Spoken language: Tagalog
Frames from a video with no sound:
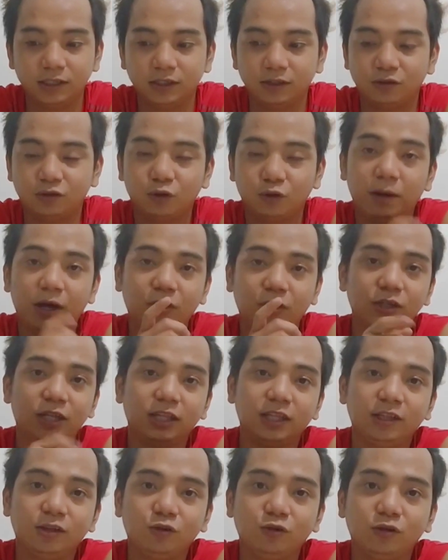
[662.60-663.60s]
So, bago
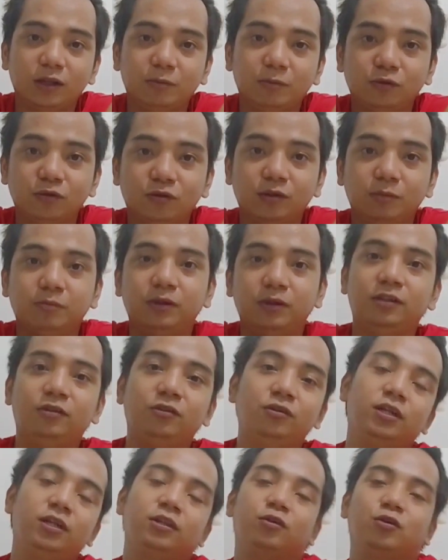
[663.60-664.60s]
natin itong tapusin
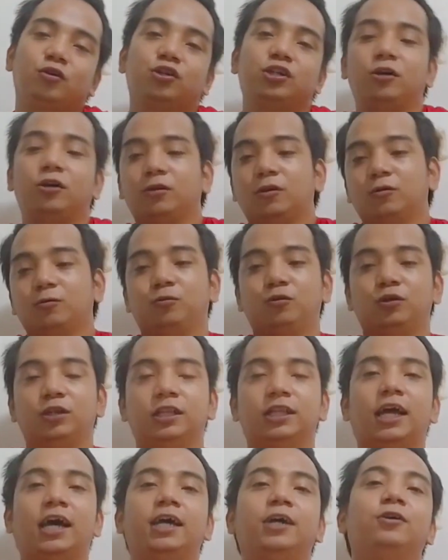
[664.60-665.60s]
video na to, shoutout
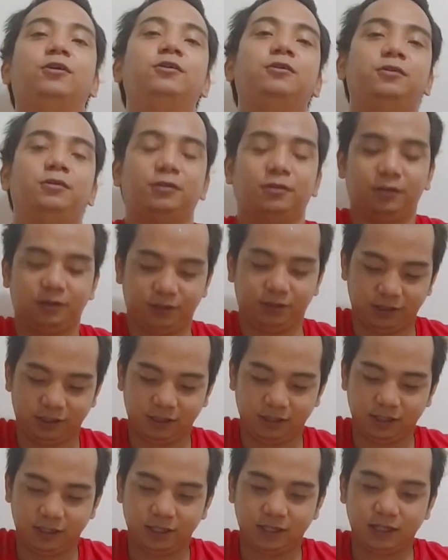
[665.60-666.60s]
muna tayo.
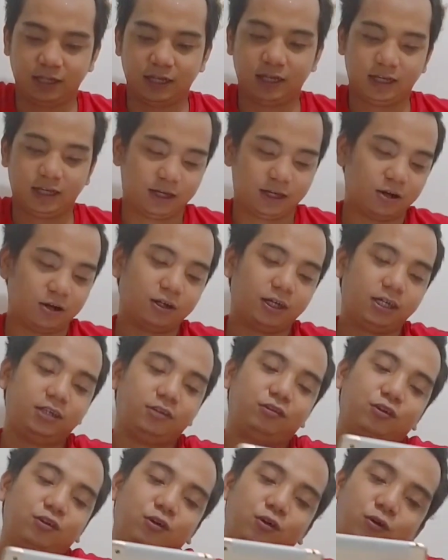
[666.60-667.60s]
Okay,
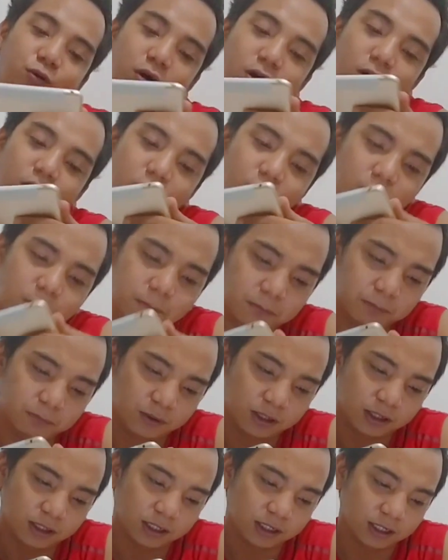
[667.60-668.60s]
so, um,
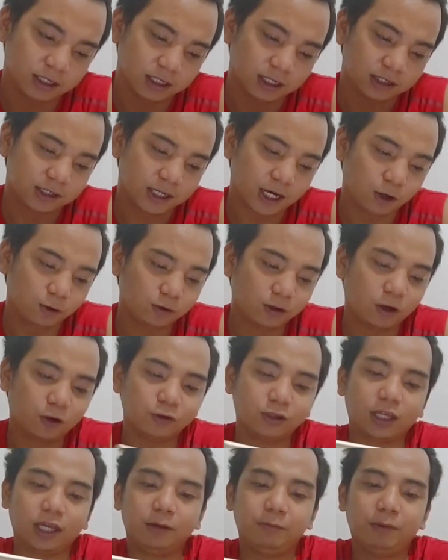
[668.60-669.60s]

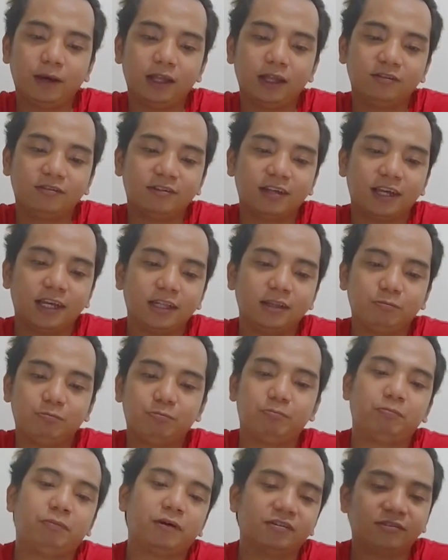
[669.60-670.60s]
shoutout kay Vincent
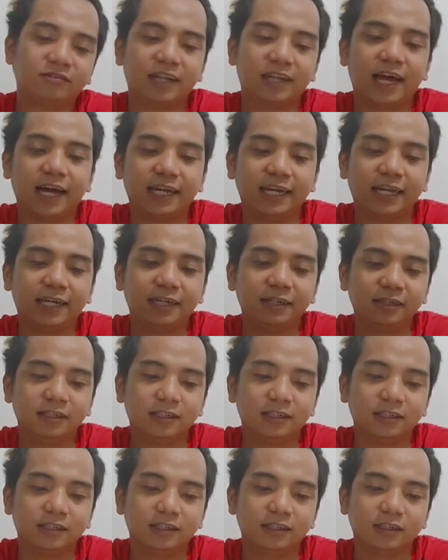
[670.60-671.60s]
Pastrana,
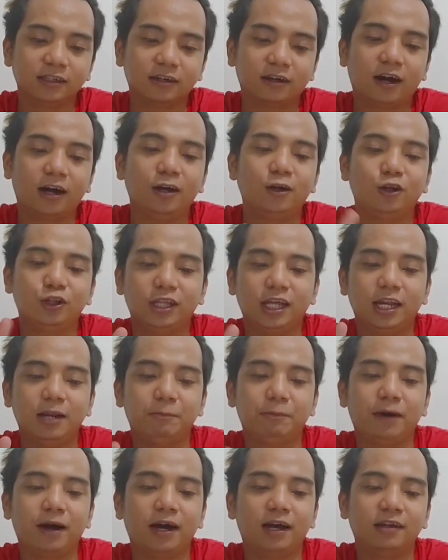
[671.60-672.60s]
Carlo De
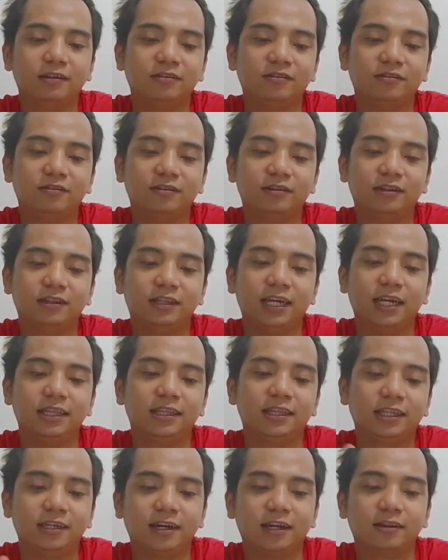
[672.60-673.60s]
La Paz,
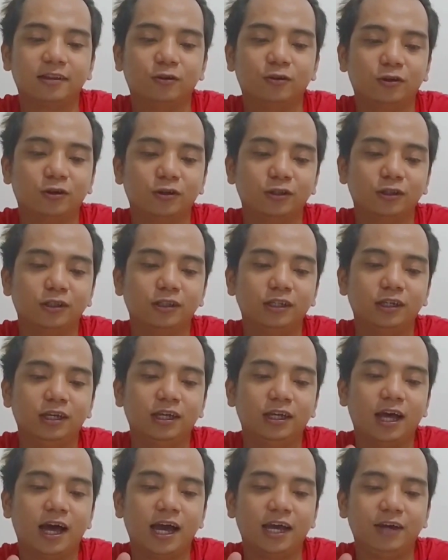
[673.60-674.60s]
Nathan Raton,
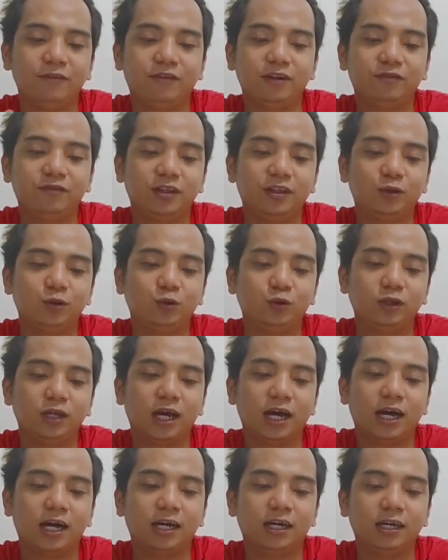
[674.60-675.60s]
Ivan
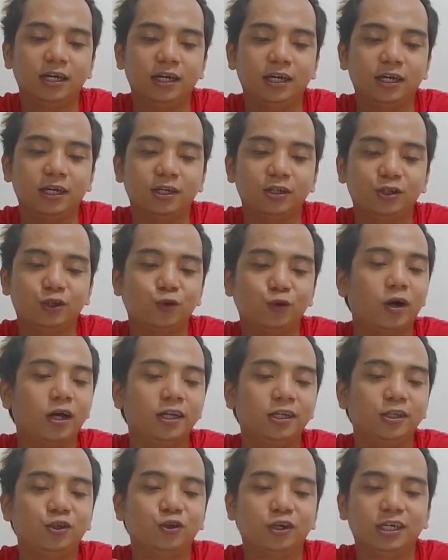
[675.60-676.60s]
Viduya,
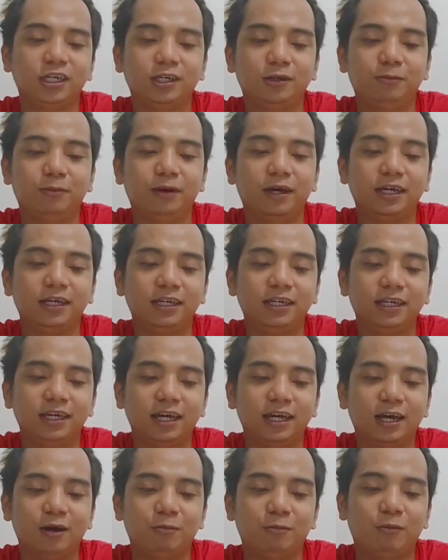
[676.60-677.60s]
Joanna Joy Ibe,
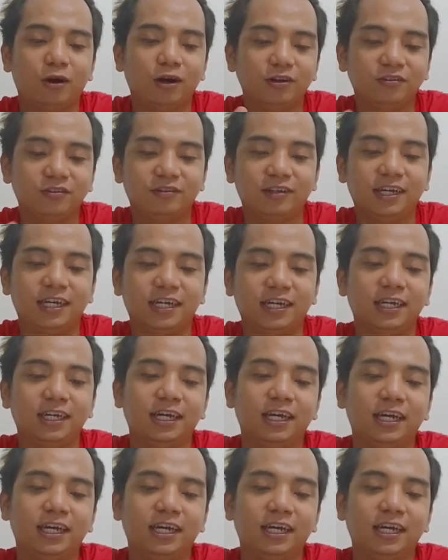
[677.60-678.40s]
Marce,